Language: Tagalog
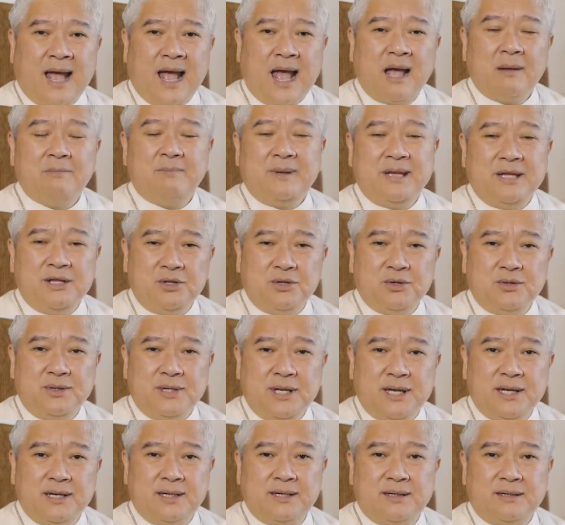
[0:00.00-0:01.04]
Happy New
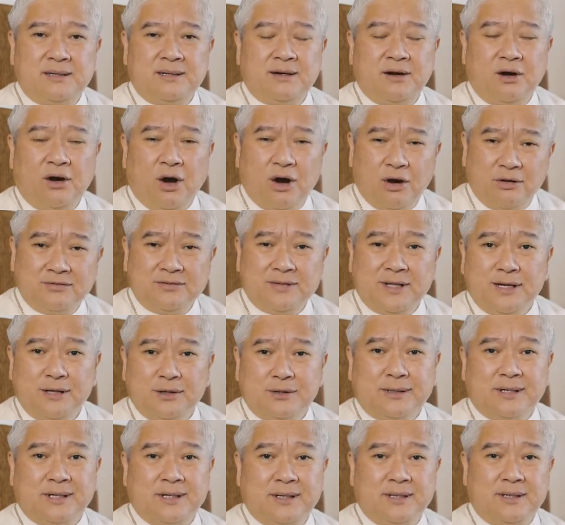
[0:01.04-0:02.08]
Year of the
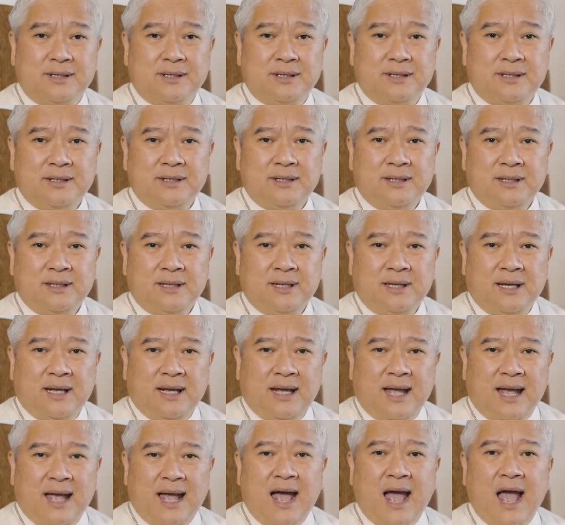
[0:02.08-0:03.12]
Lord.
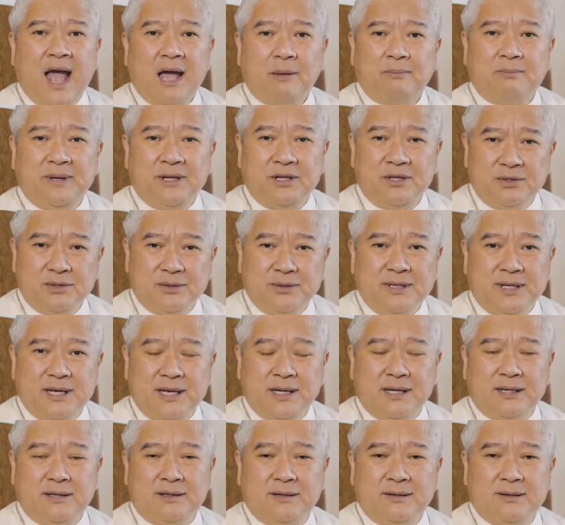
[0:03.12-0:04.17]
Happy New
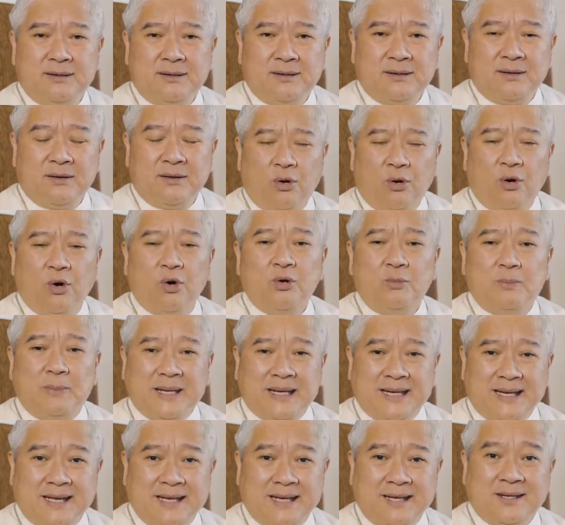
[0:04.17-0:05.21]
Year
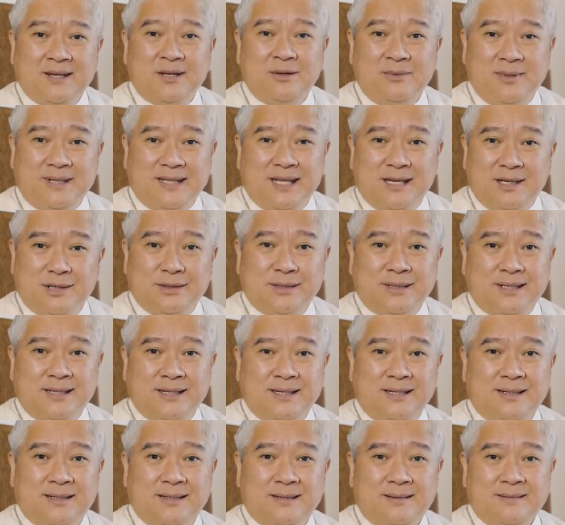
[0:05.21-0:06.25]
opening with the Lord.
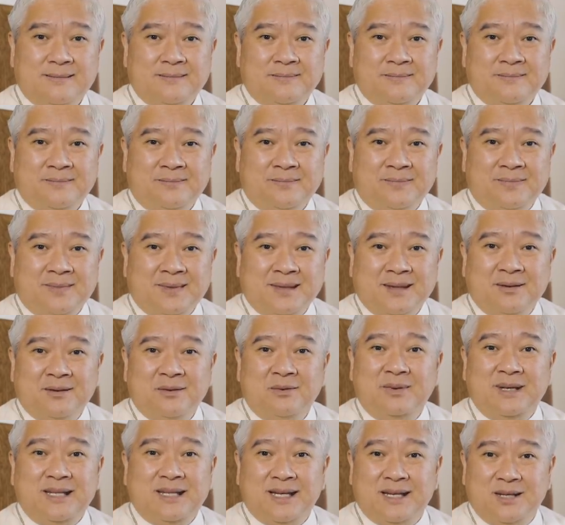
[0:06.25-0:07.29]

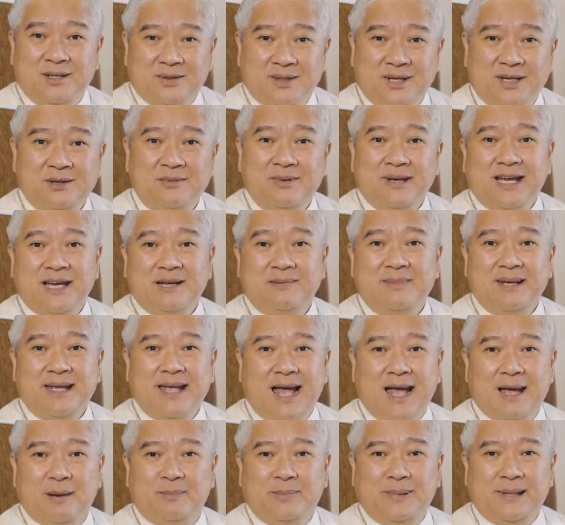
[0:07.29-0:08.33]
With the Lord we can be
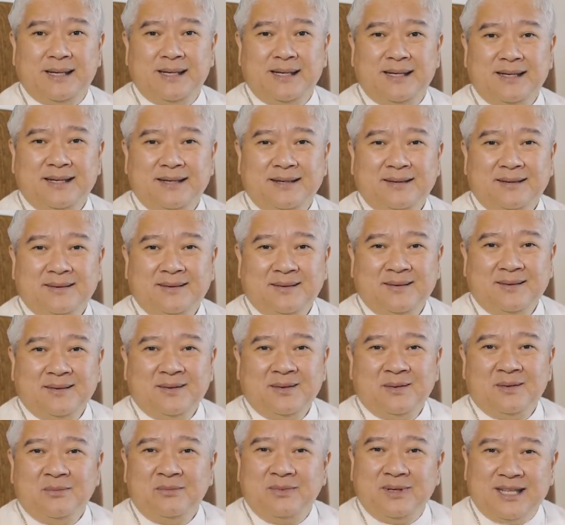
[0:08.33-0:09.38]
happy,
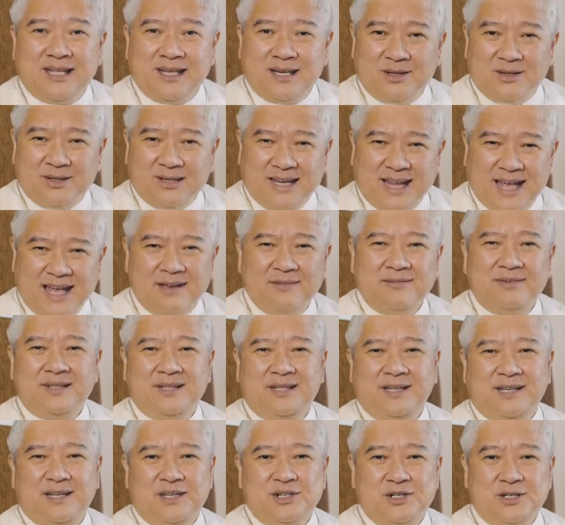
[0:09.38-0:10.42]
With the Lord,
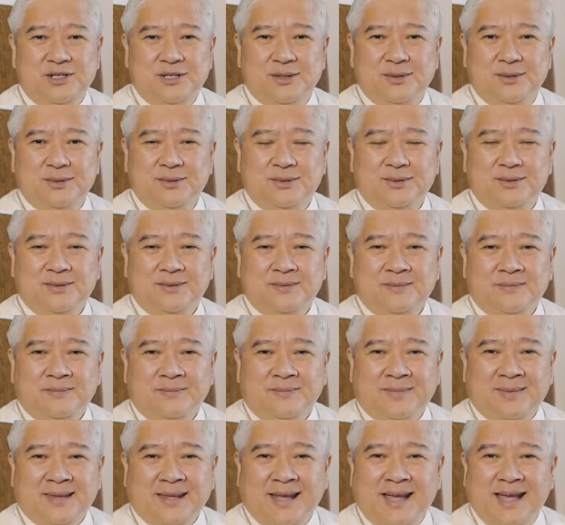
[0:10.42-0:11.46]
everything is new.
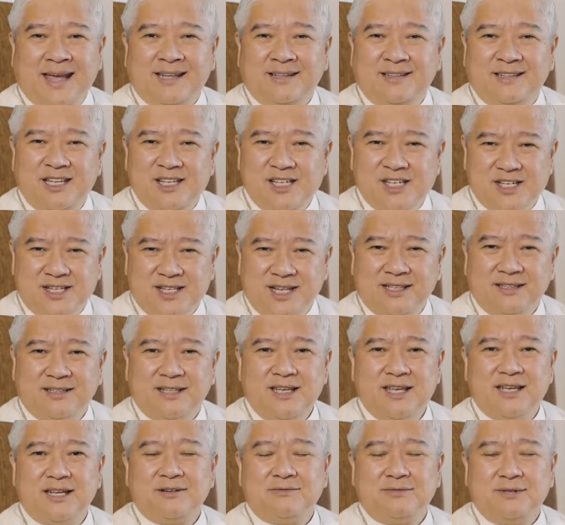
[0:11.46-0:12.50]
And this is not the
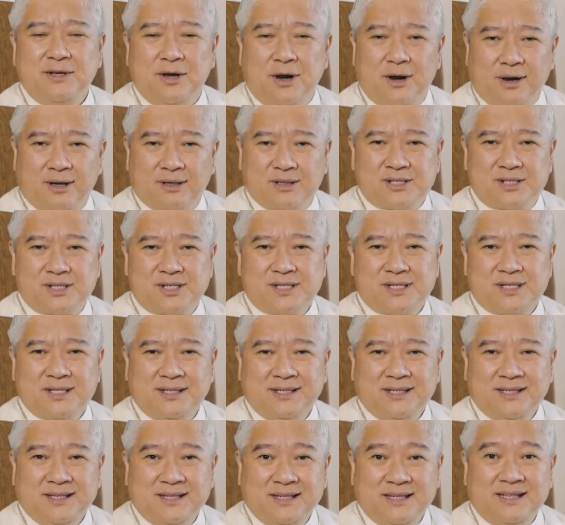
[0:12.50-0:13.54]
year of the ox.
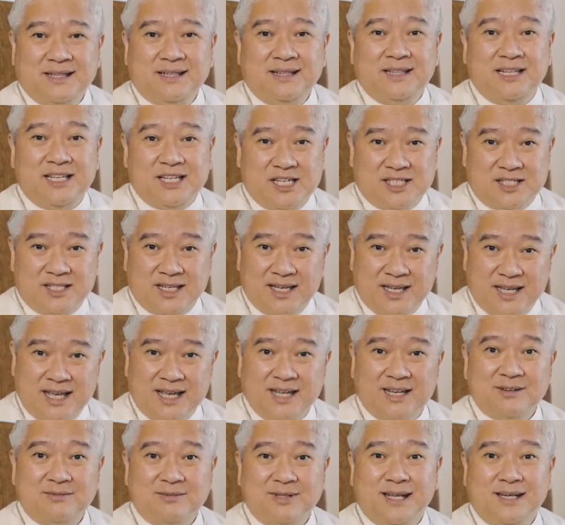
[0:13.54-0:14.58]
This is the
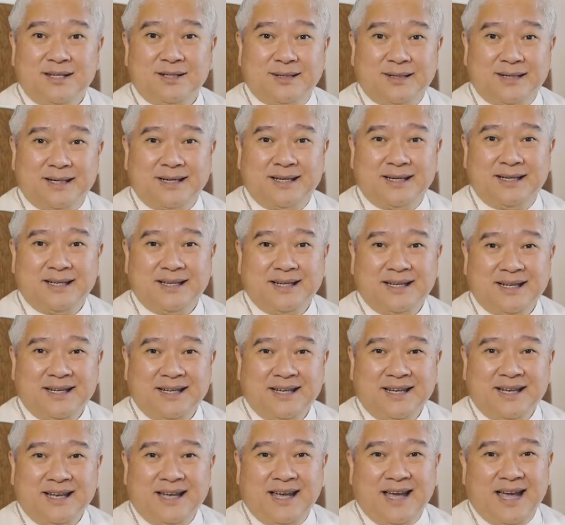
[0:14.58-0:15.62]
year of the Lord.
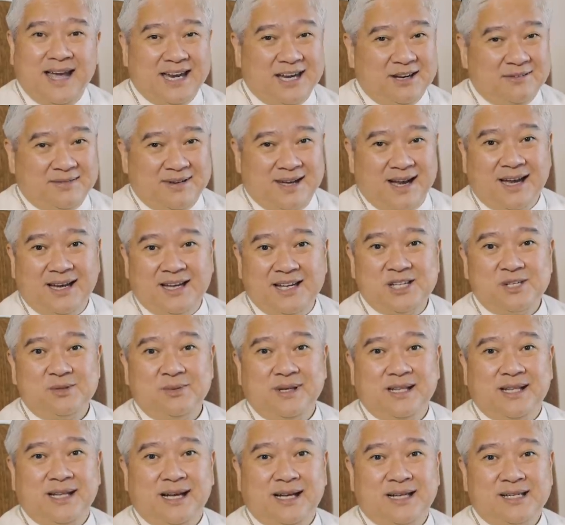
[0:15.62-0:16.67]
And if God is
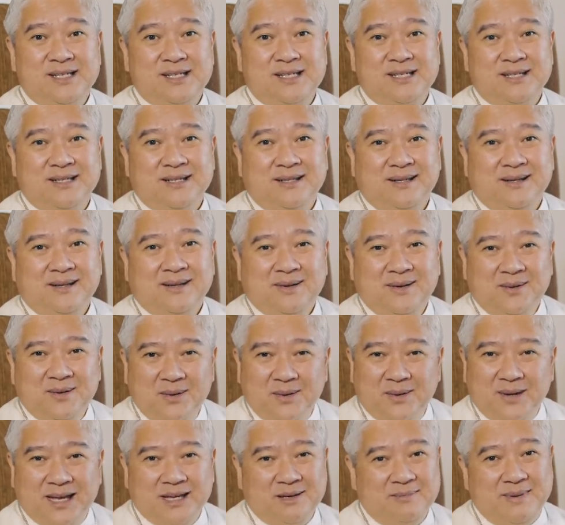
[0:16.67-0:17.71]
with us,
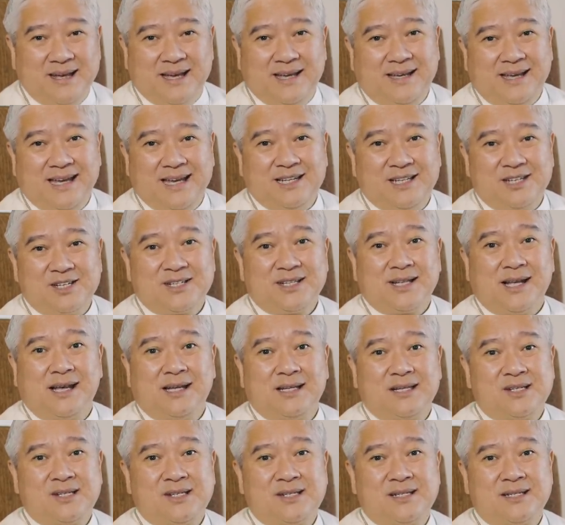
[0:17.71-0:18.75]
who can be against
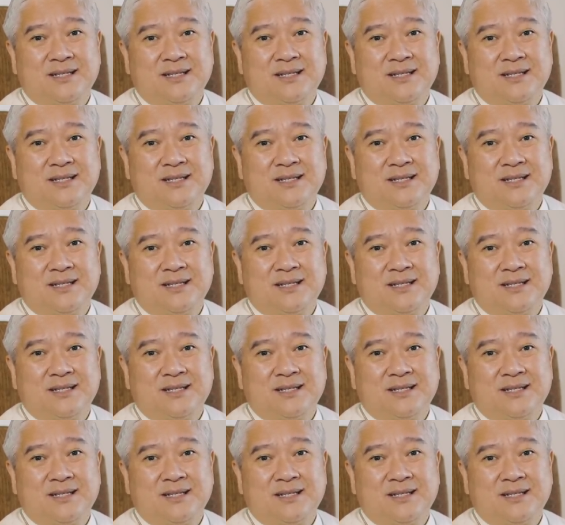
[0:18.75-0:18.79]
us?